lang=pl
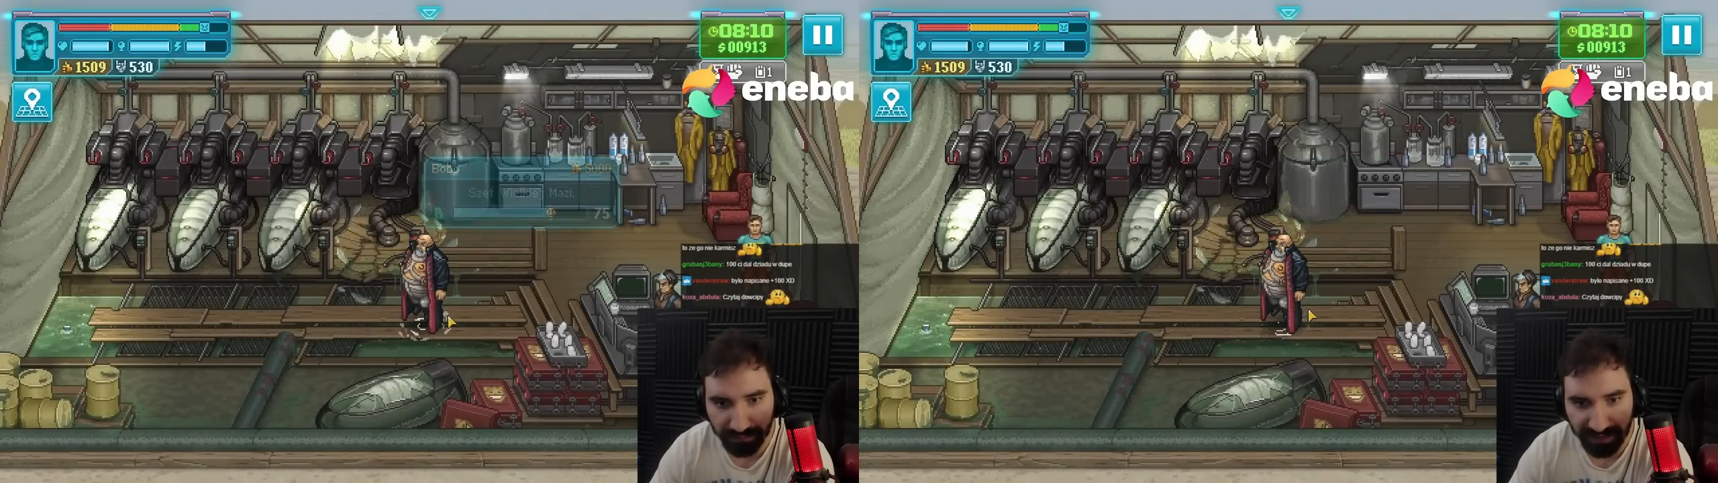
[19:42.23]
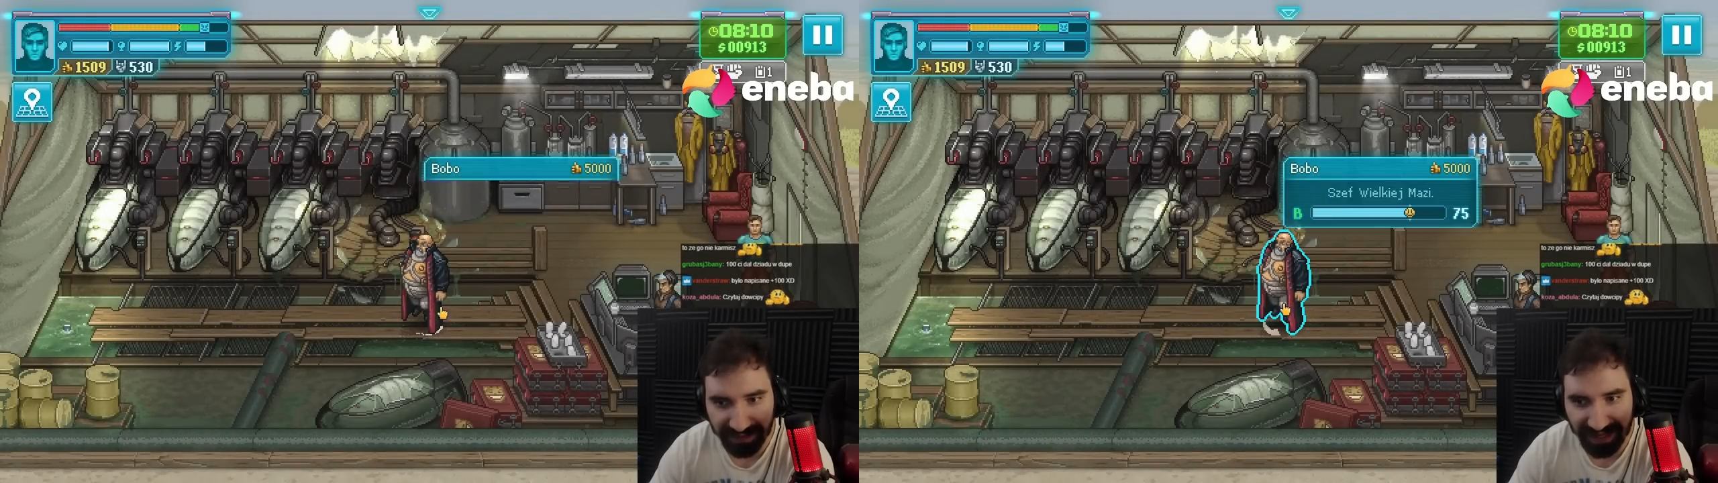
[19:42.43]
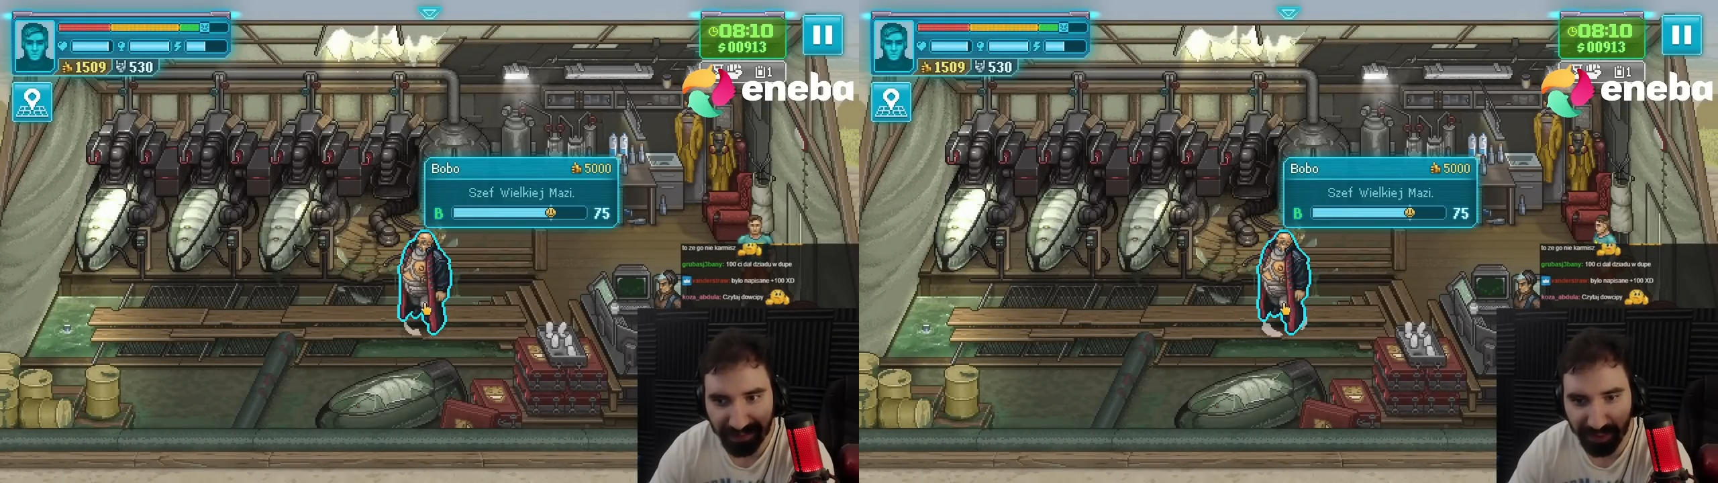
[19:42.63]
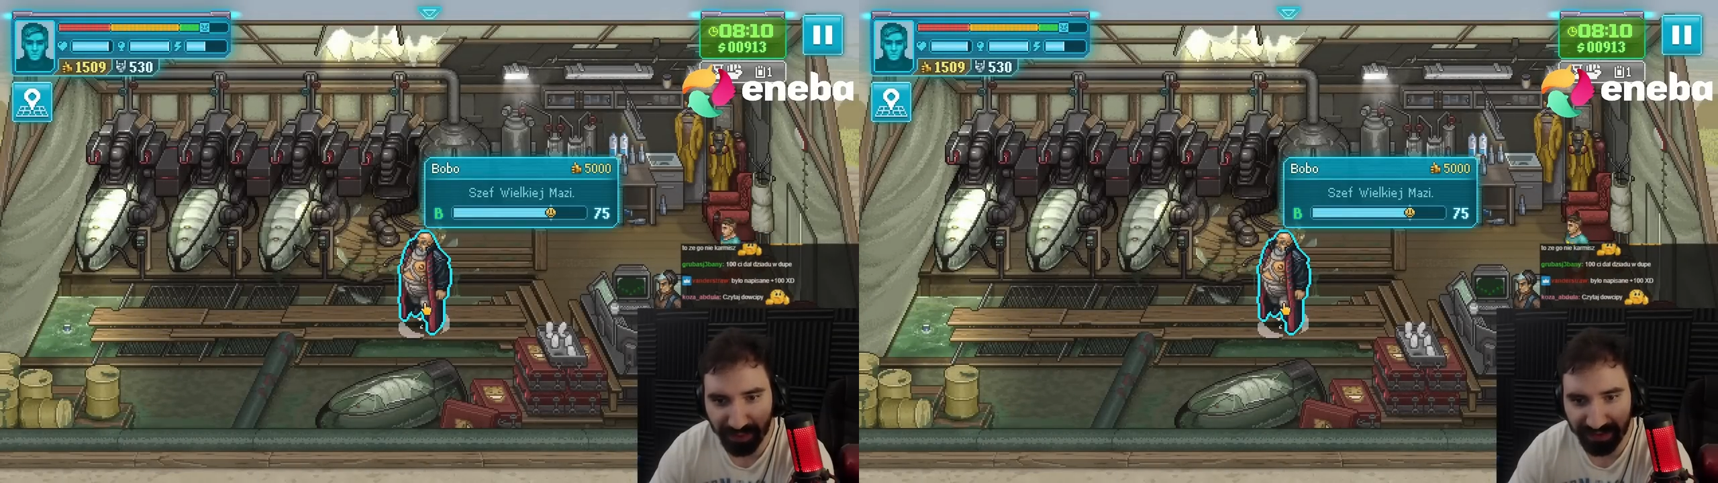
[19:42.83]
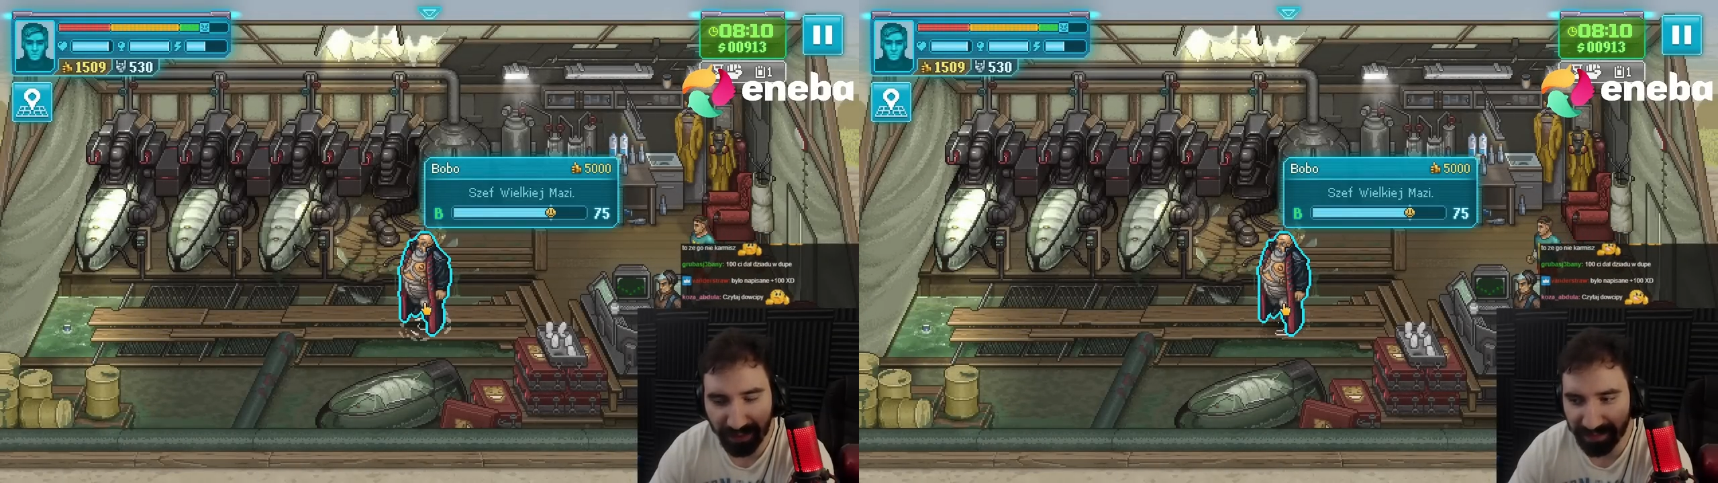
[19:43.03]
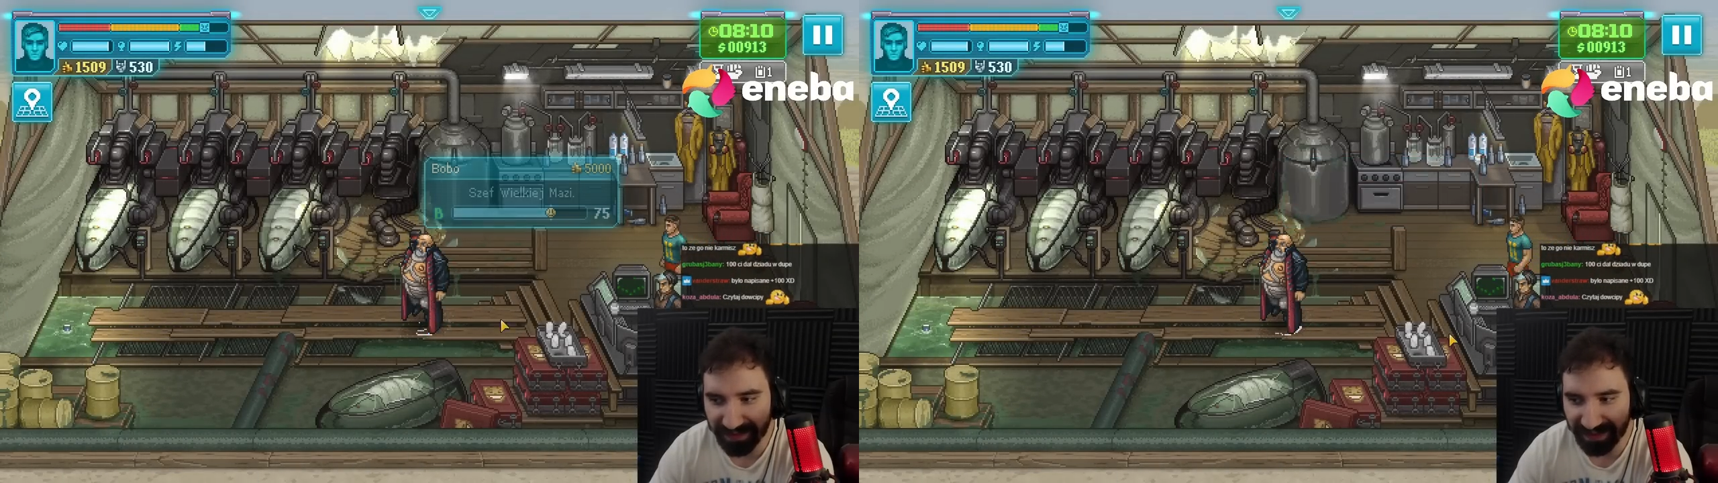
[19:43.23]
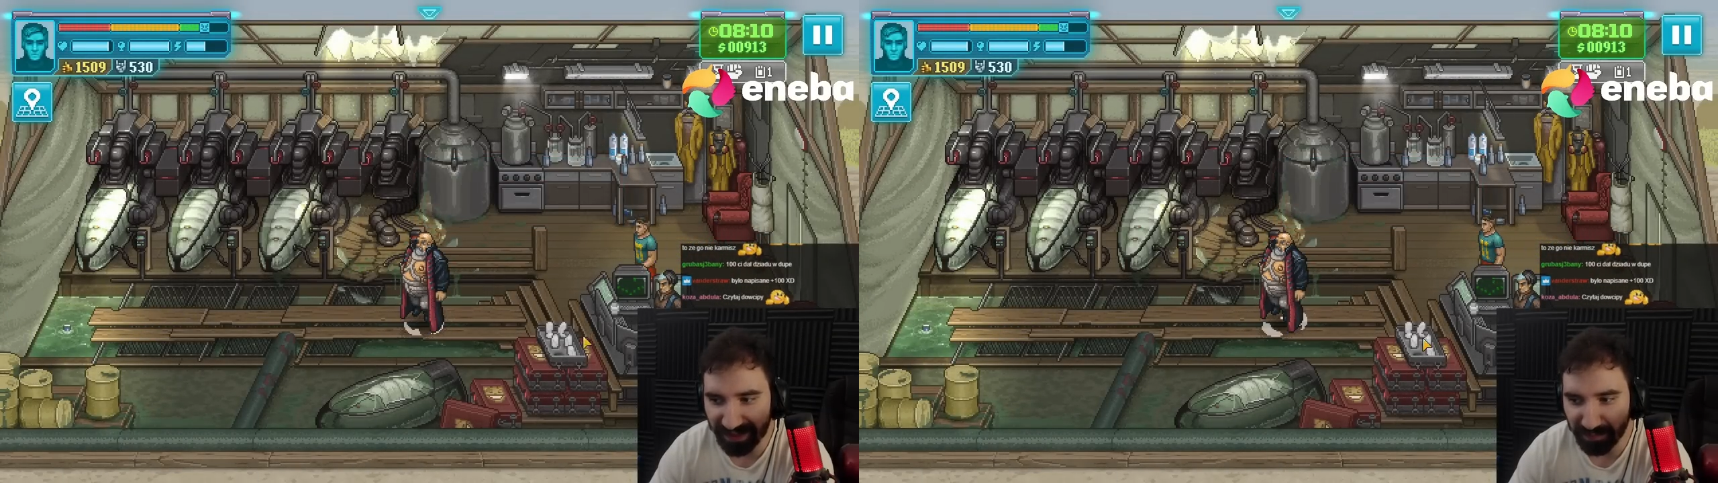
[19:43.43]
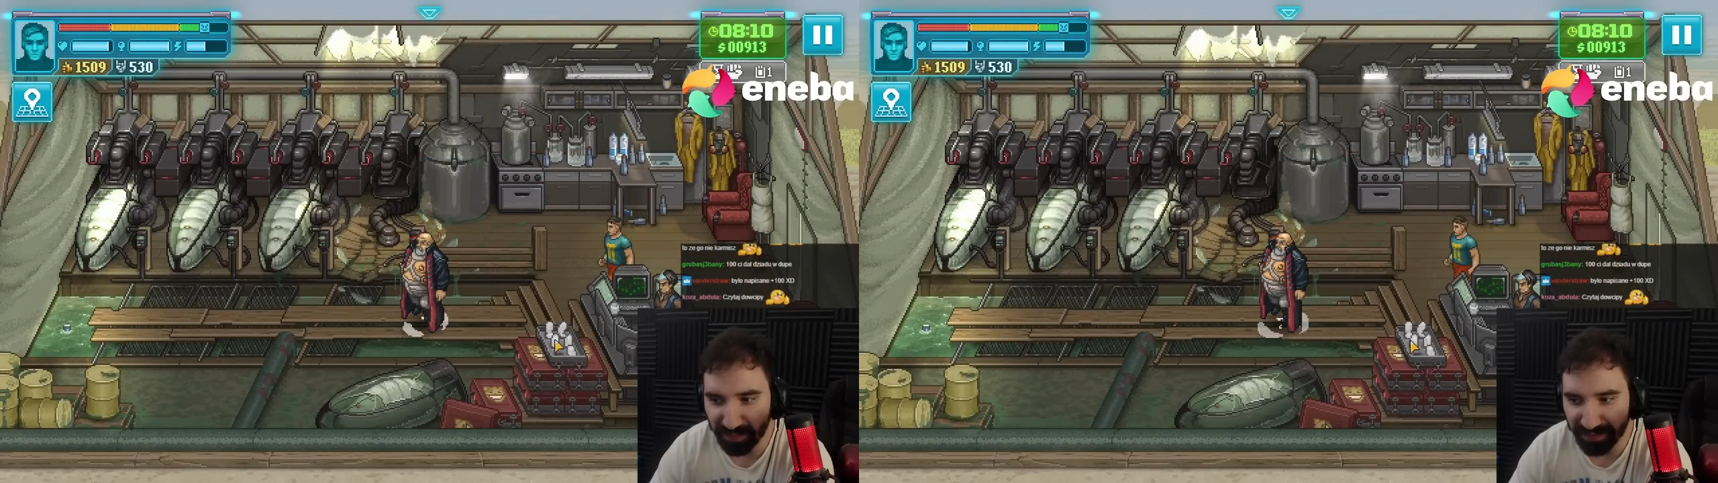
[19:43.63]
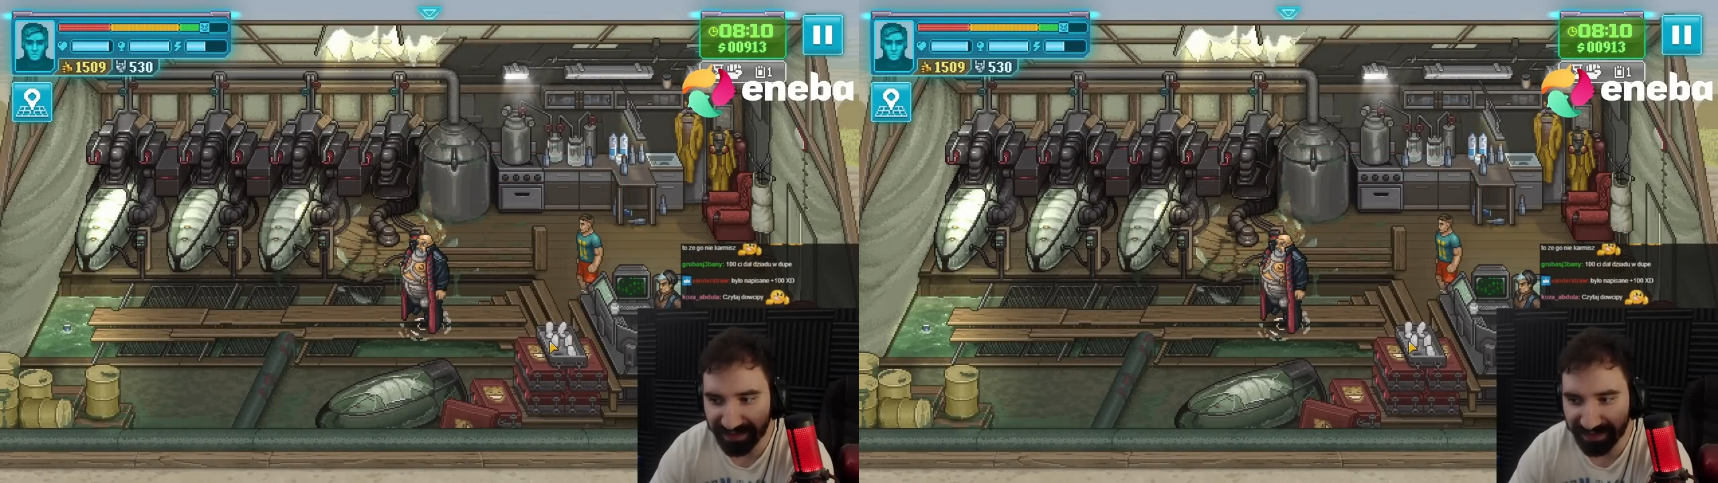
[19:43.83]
Jak było napisane plus